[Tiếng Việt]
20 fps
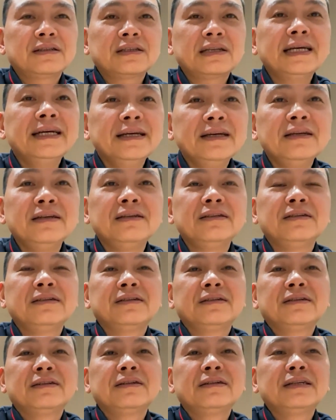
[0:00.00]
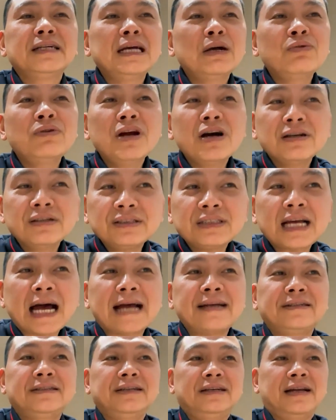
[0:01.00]
thì nếu đơn
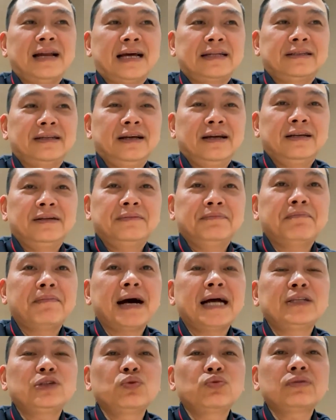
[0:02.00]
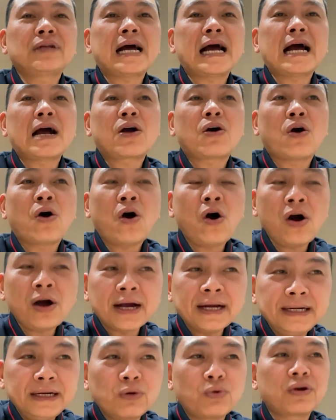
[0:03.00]
giản chỉ là tiền mà chúng ta
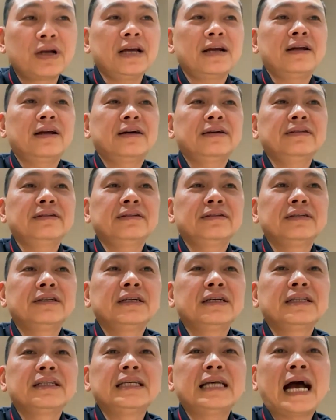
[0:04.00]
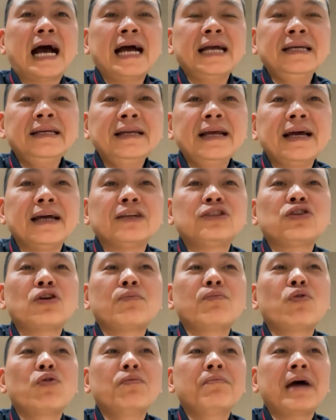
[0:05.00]
có cái điều kiện đấy, thì hãy để
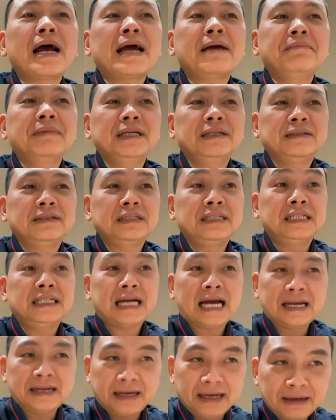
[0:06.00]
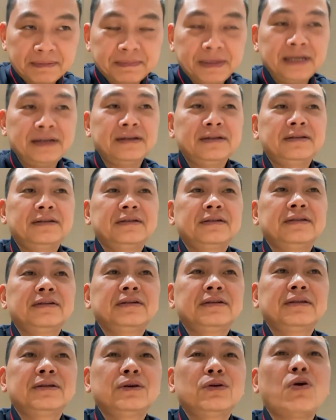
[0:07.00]
cho bố mẹ mình trải nghiệm đi.
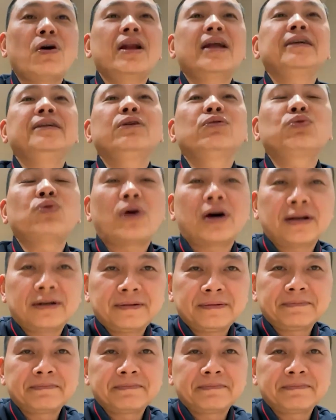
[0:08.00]
Gọi là hiếu thuận.